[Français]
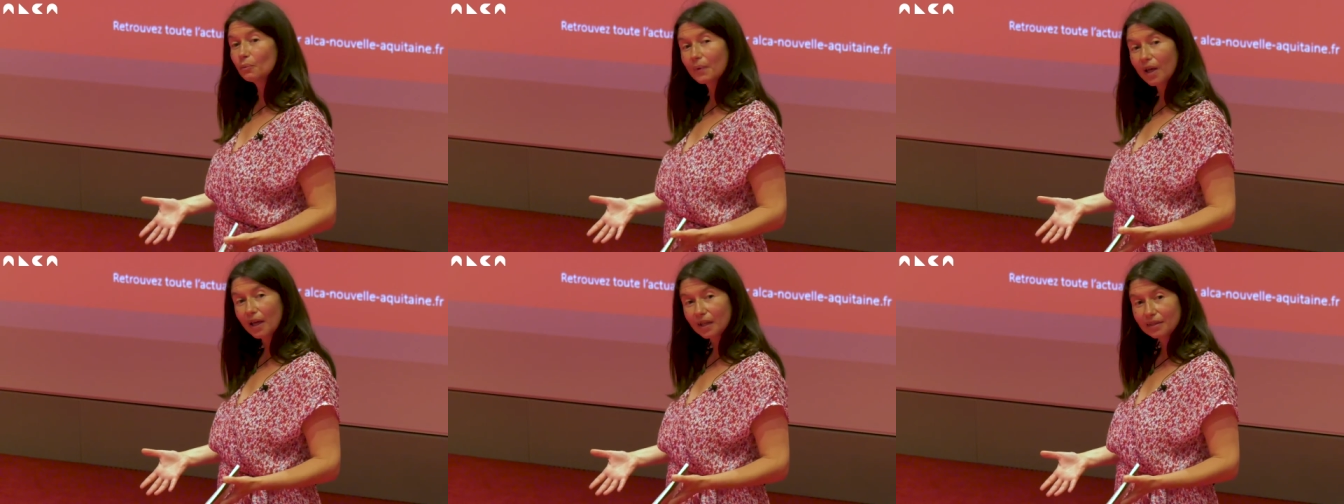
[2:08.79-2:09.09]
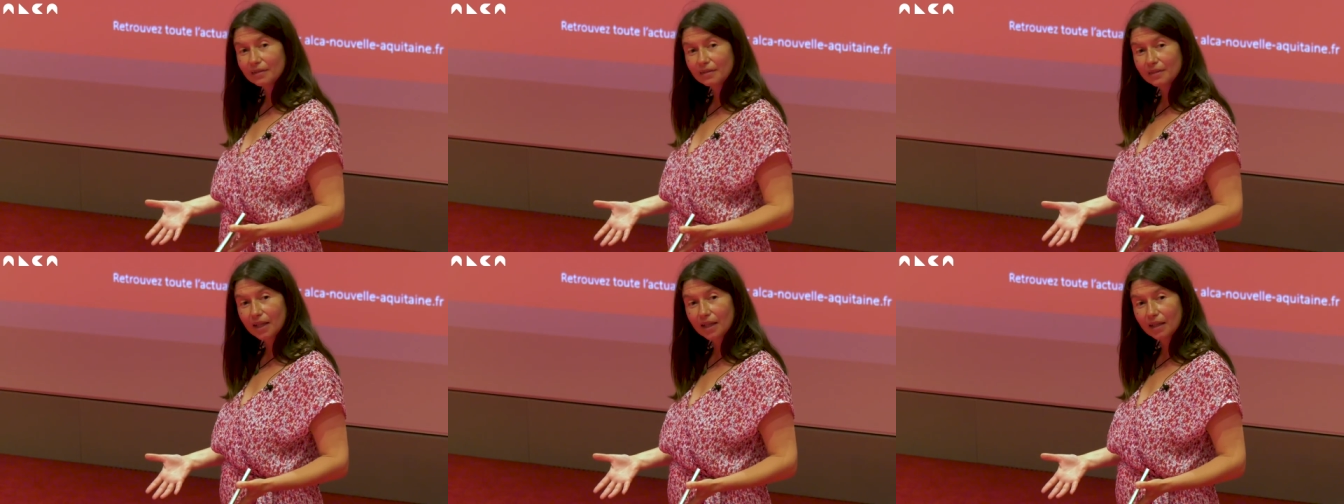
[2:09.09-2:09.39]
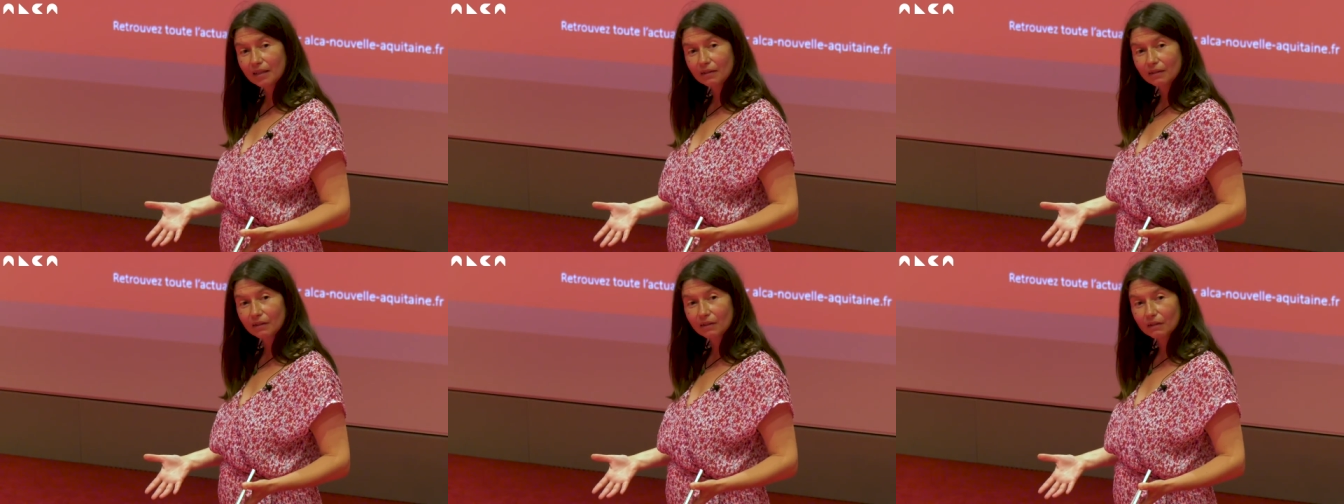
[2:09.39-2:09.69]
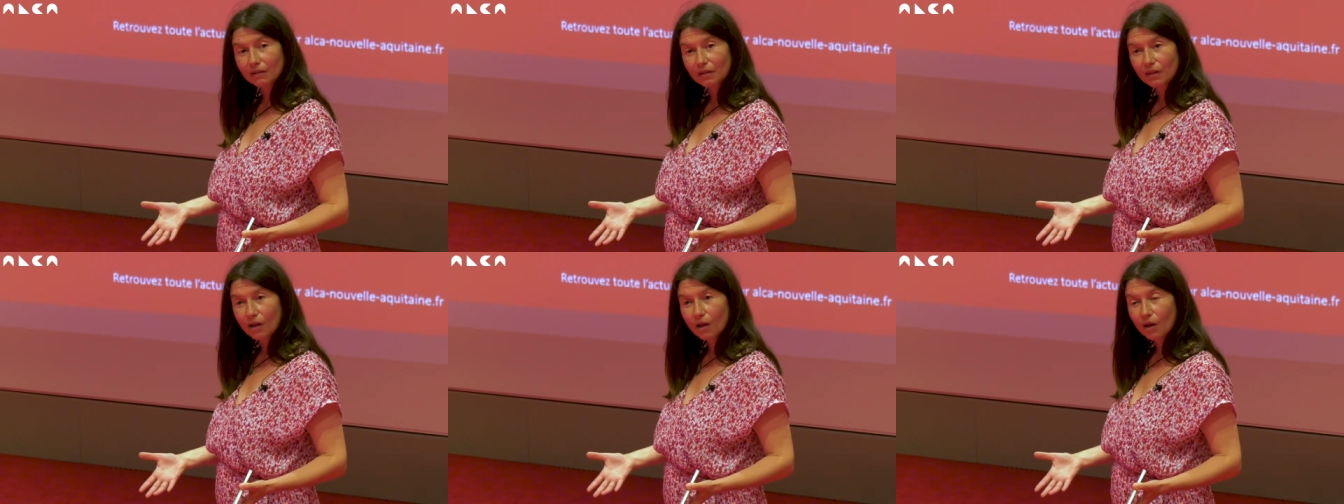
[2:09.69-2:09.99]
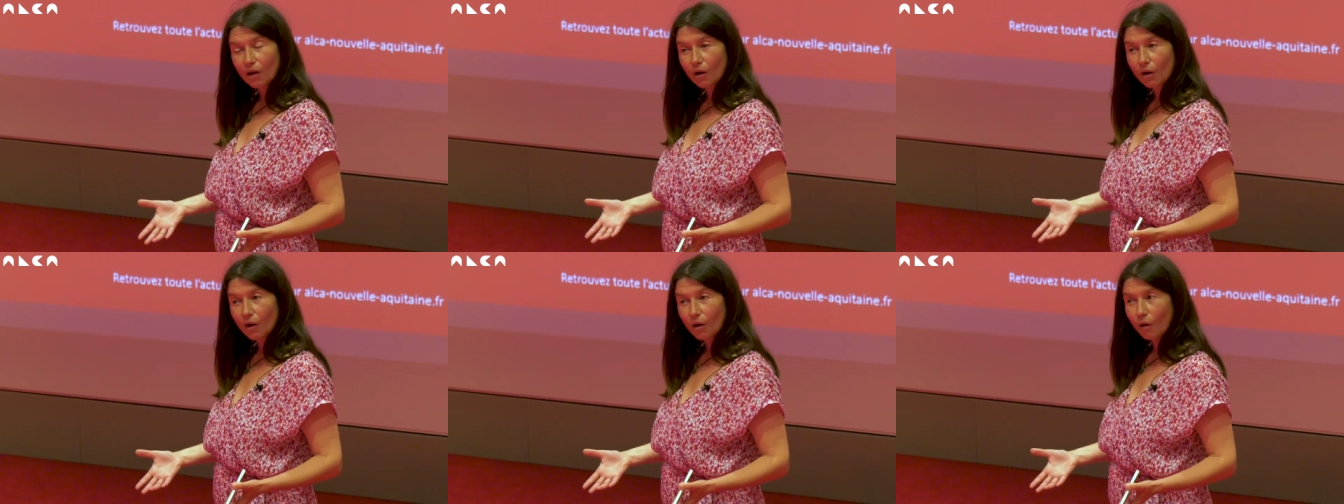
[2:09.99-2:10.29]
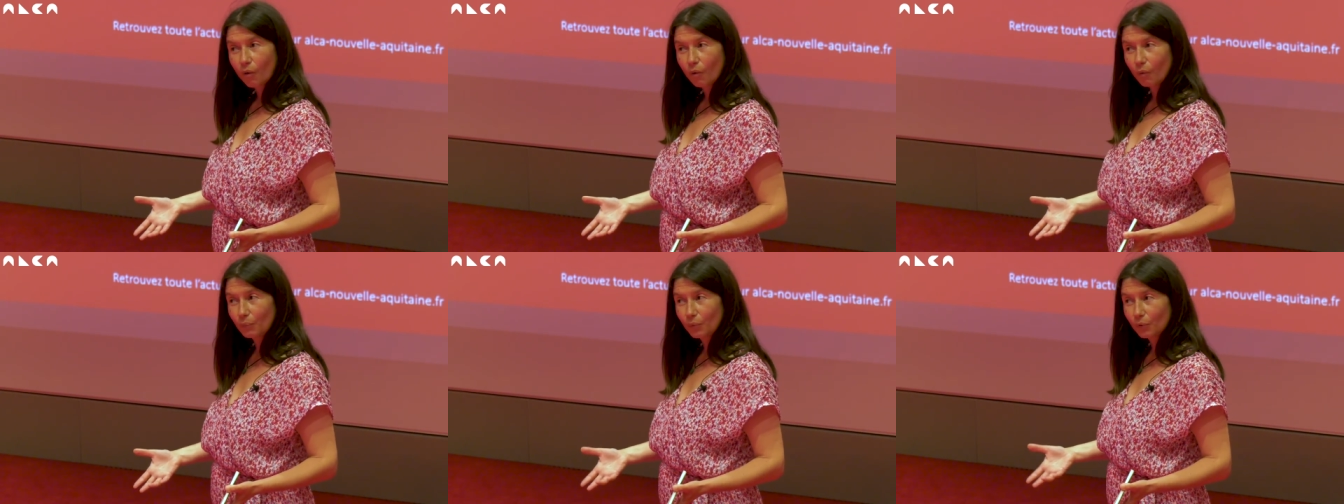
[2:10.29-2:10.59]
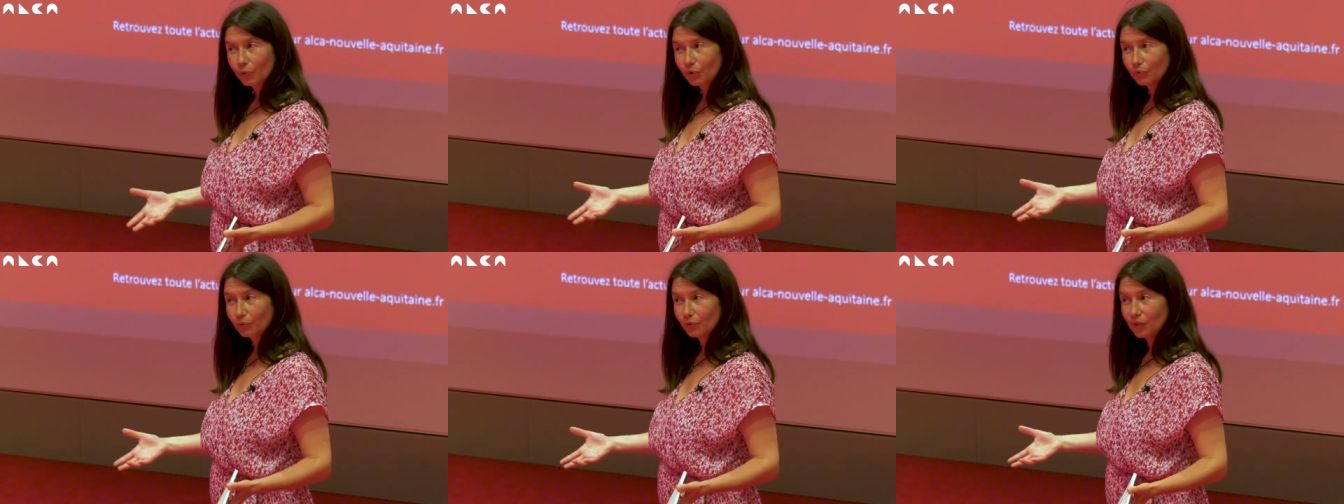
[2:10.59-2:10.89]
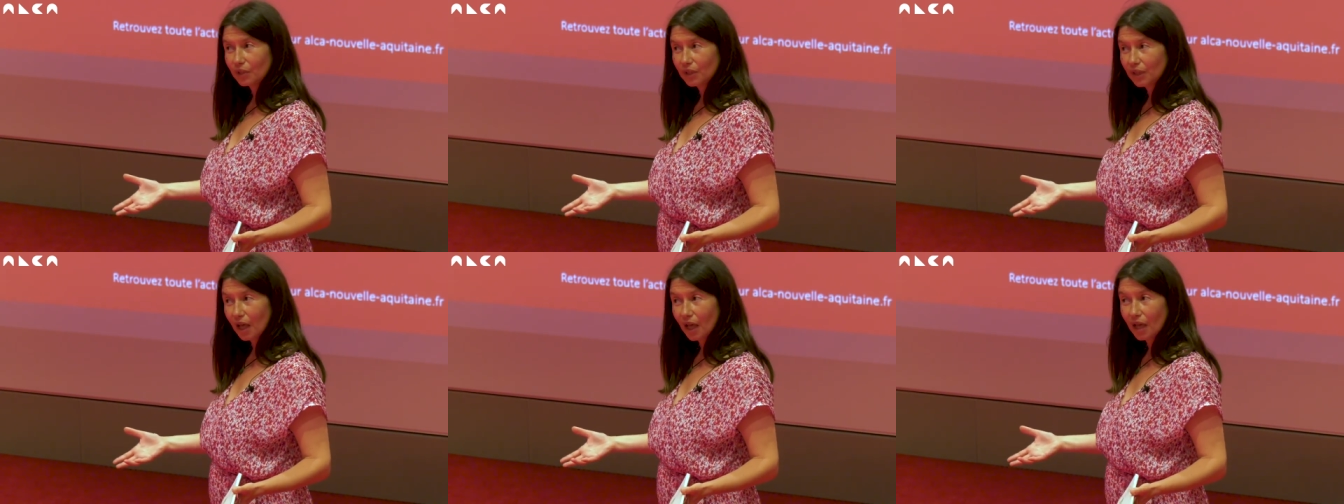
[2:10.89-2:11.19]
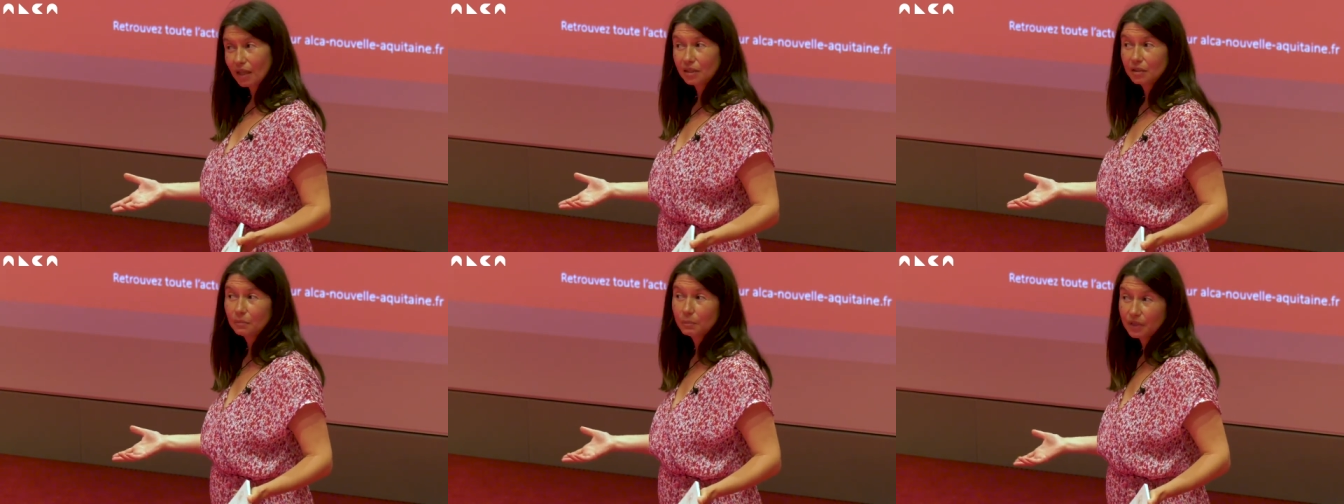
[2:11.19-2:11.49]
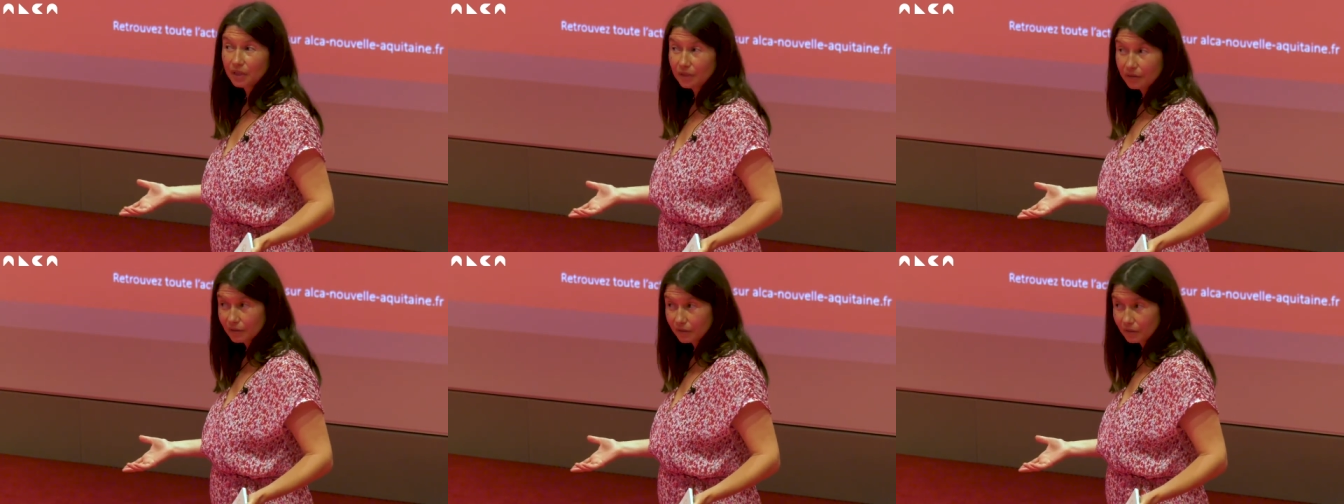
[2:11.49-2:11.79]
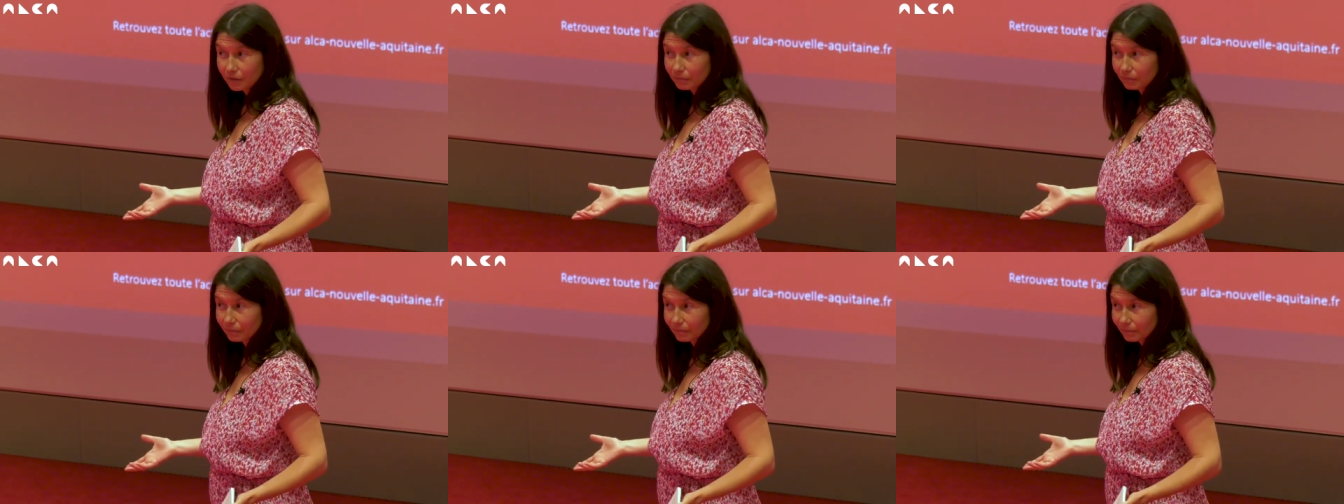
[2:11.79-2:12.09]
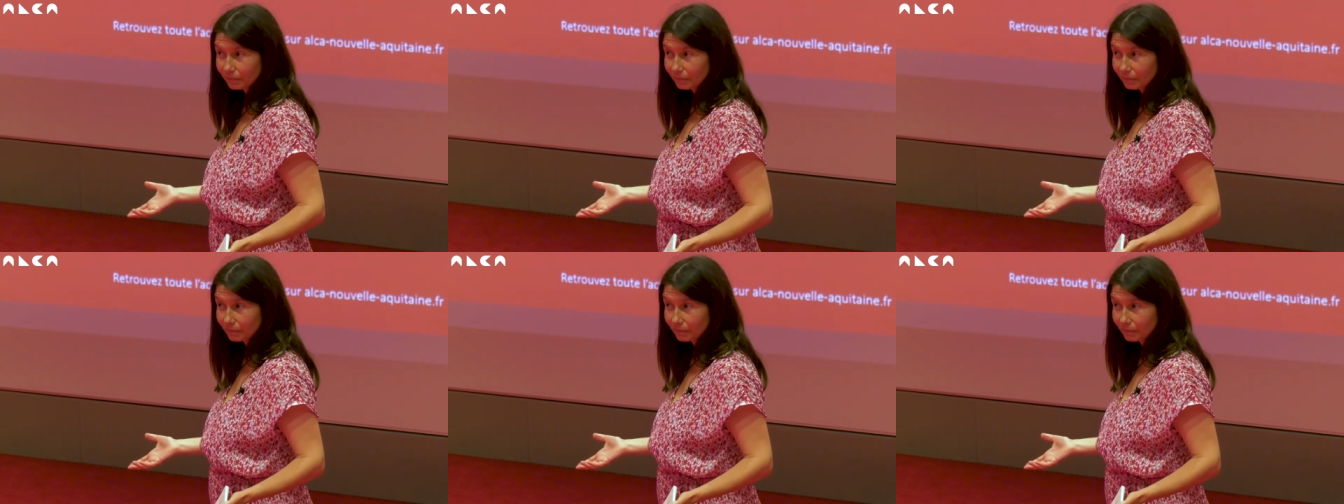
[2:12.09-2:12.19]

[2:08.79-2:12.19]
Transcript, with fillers: parisienne, on peut devenir animiste